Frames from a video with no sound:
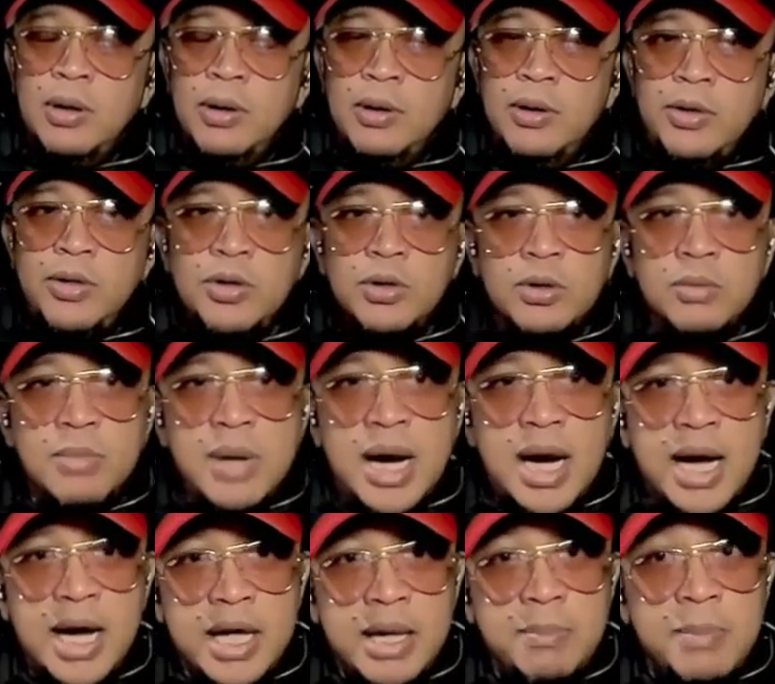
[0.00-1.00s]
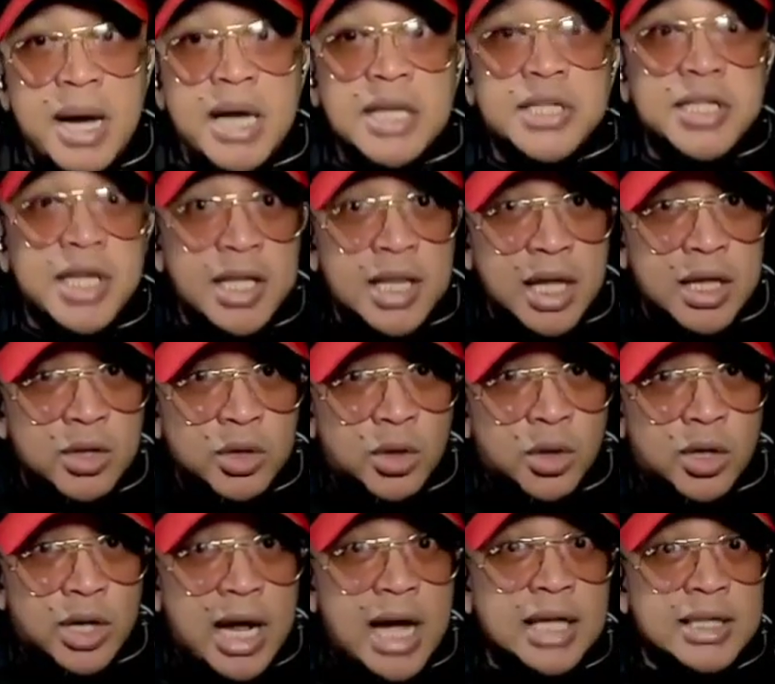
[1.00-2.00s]
yung mga ibang
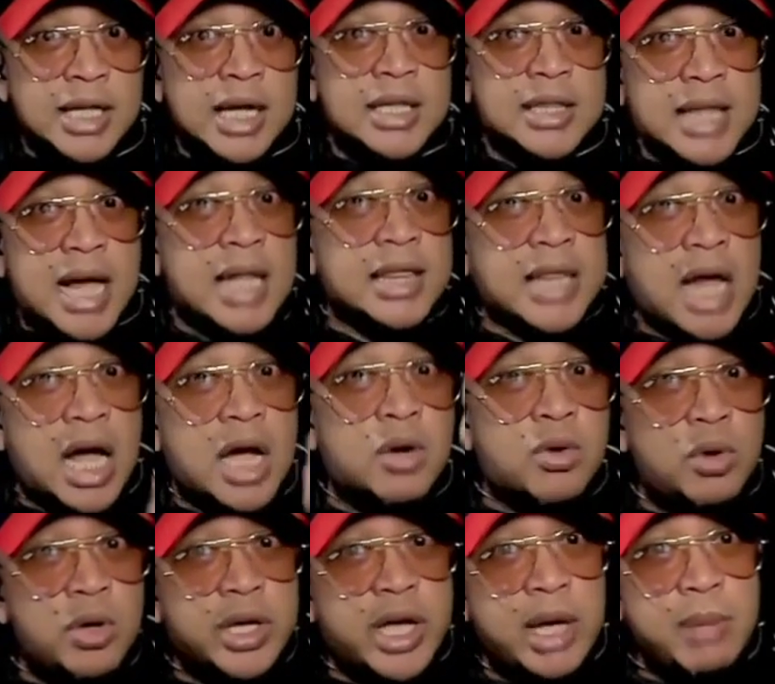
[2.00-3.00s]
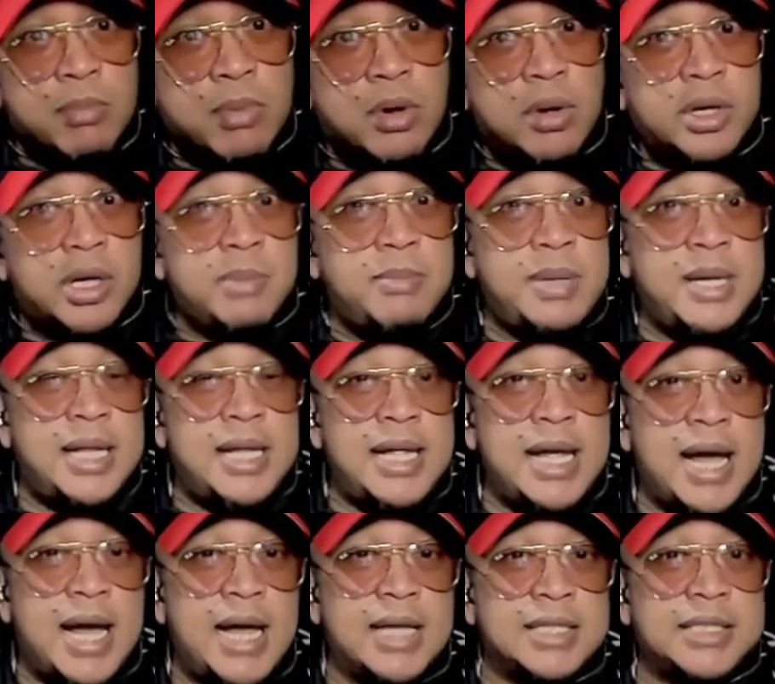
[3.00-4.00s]
senador ang nagtatanggol kay Bong
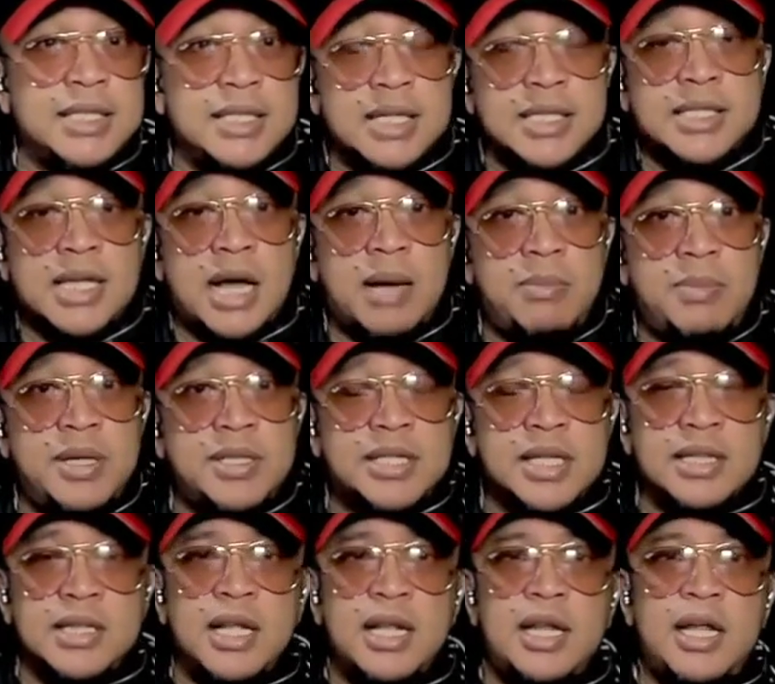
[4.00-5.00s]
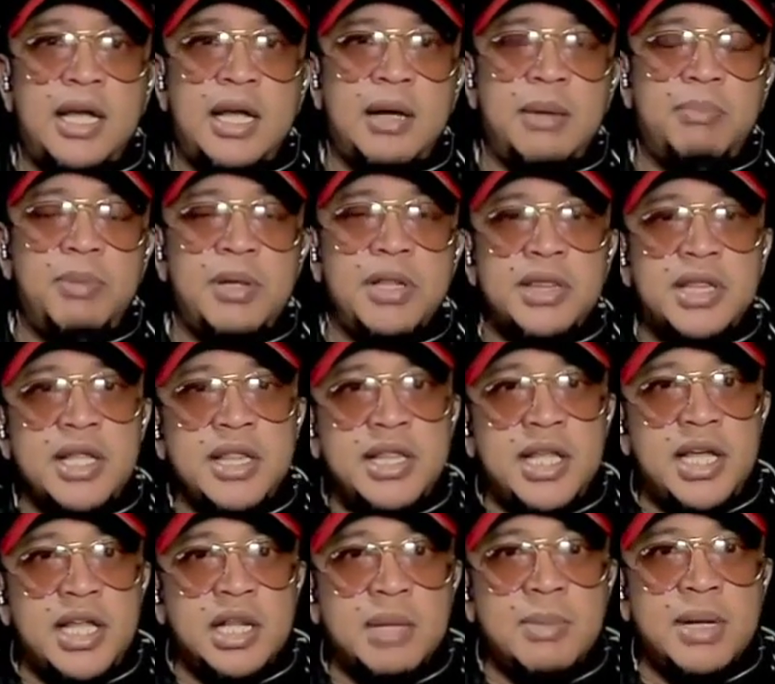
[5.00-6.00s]
Revilla. Sinasabi, sandali,
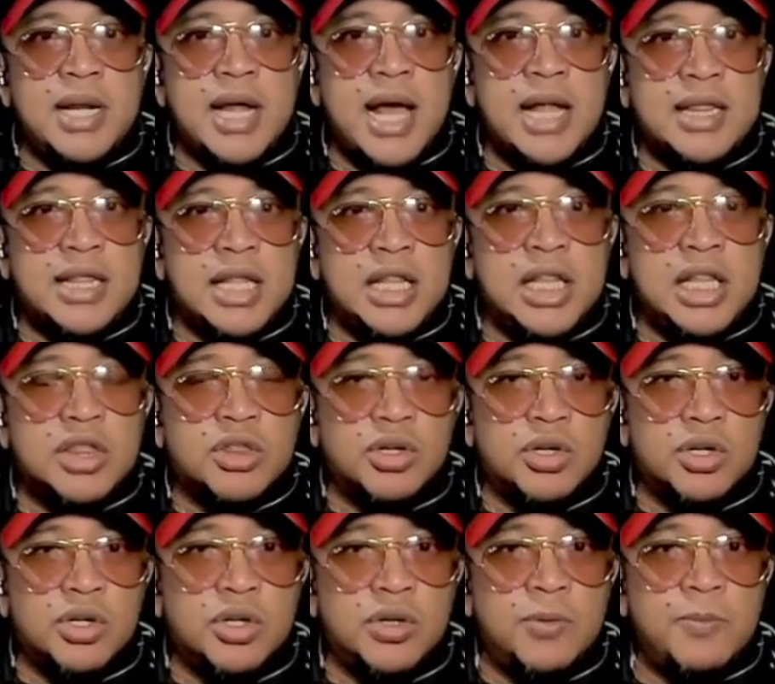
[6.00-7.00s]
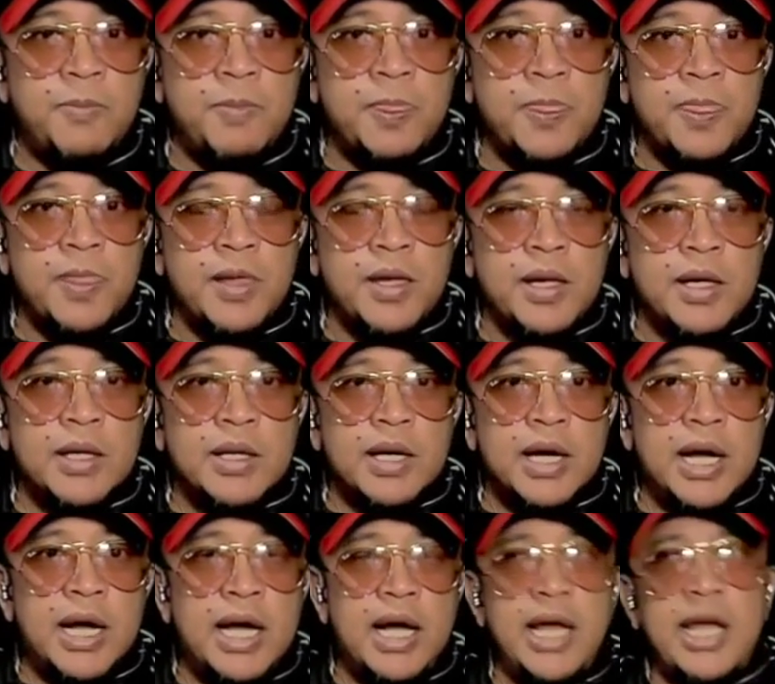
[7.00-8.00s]
pintindihin naman natin ito.
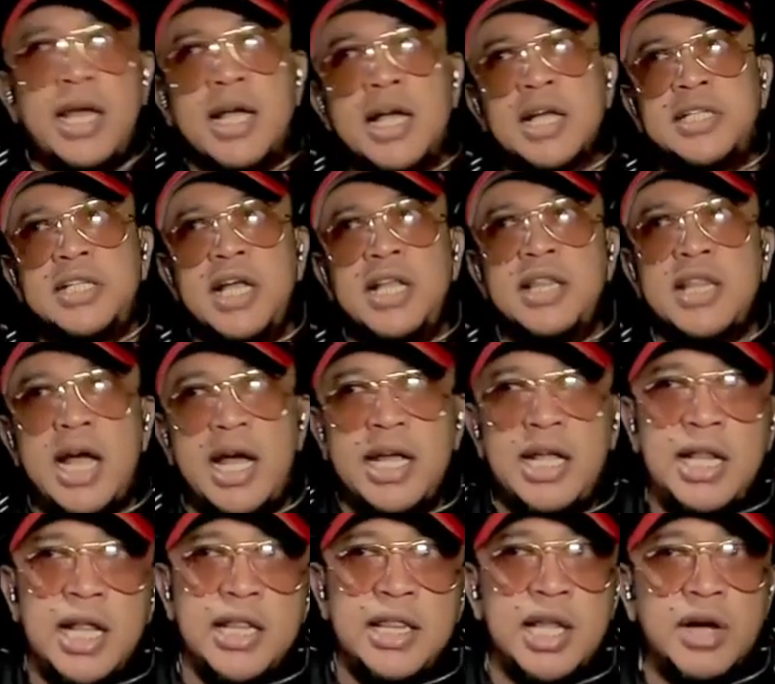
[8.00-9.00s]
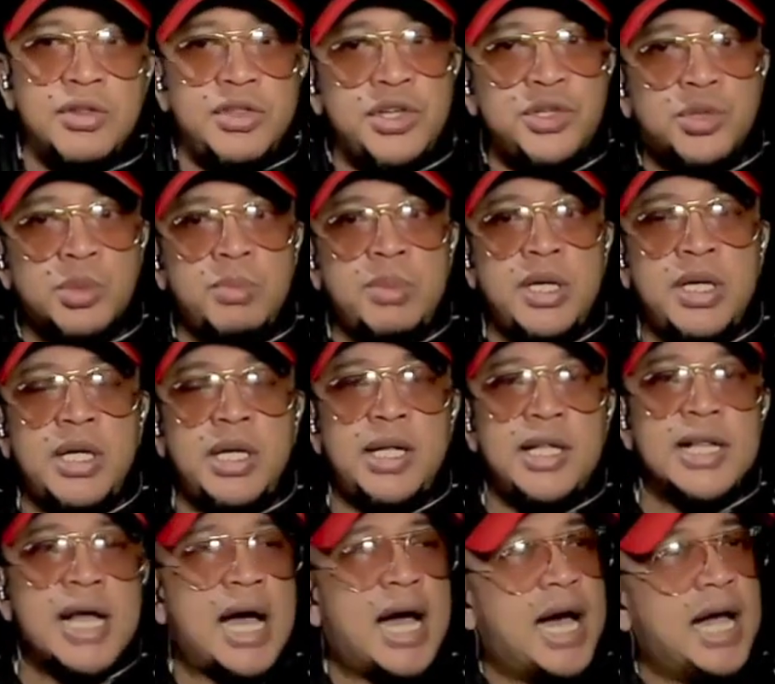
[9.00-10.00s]
Ah, eh kasi ang dahilan daw ni Subiri,
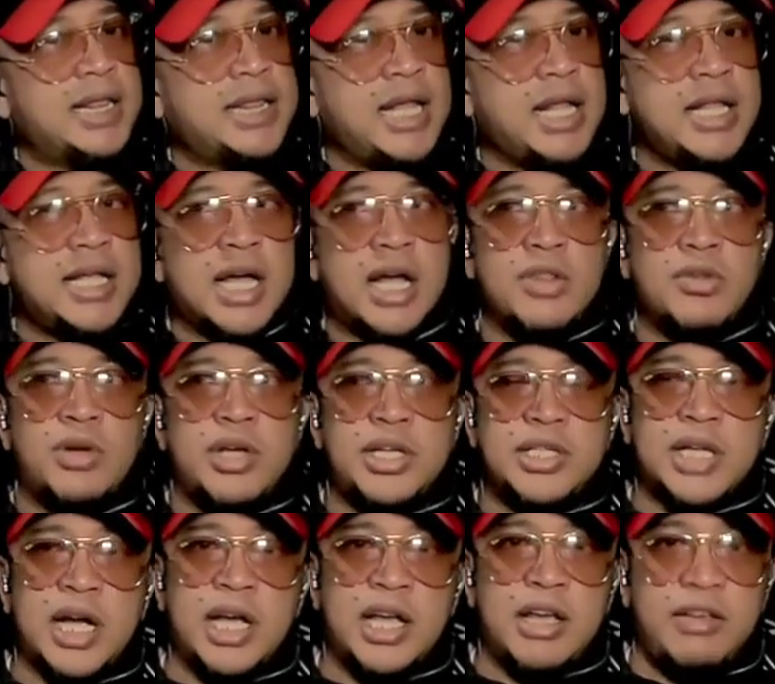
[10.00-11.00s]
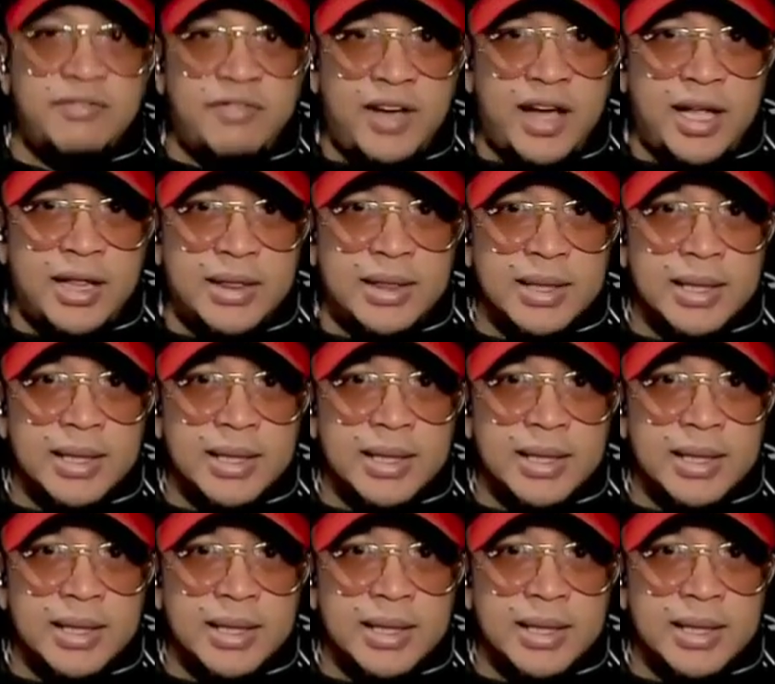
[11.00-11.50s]
naka-attend ka nung isang event,